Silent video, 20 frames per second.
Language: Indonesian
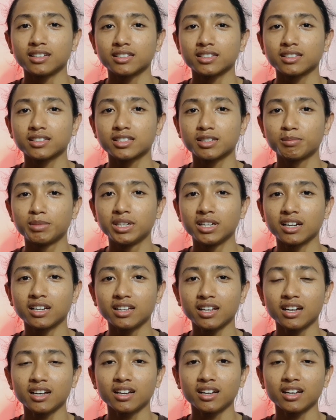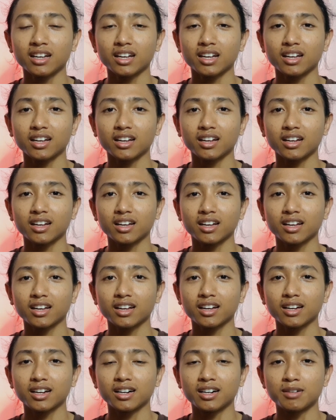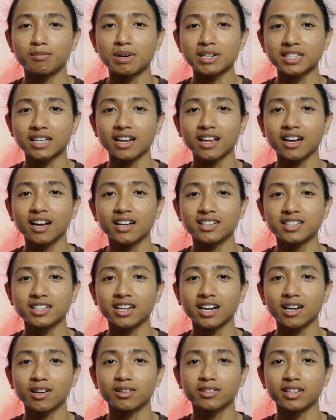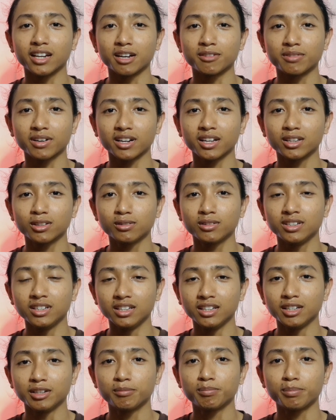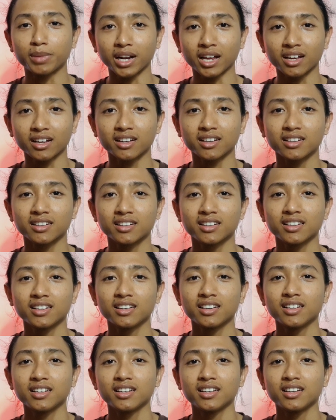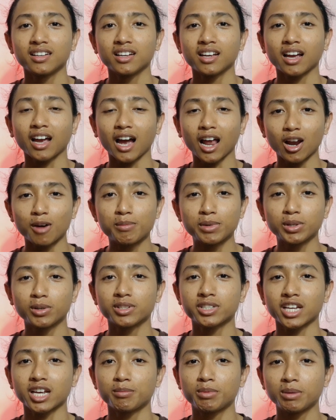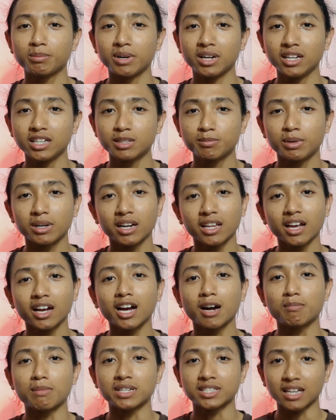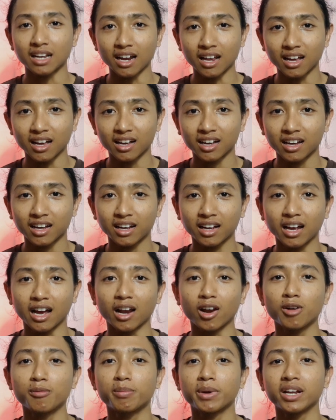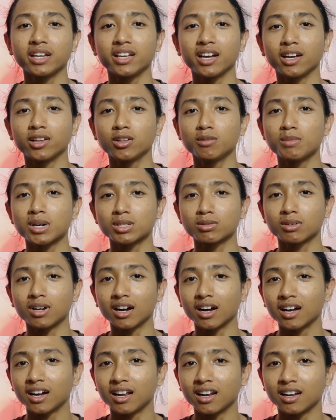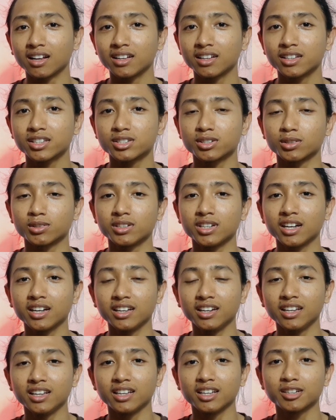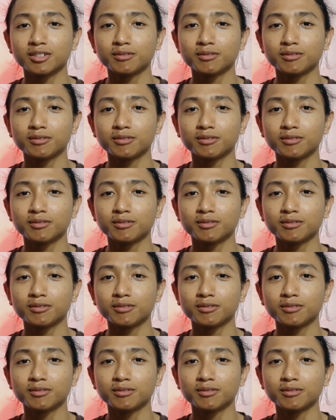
Sebenarnya uh, masalah nggak sih kalau driver itu di prank? Kalau menurut saya pribadi sebenarnya nggak masalah kalau pranknya itu masuk akal. Contohnya gini,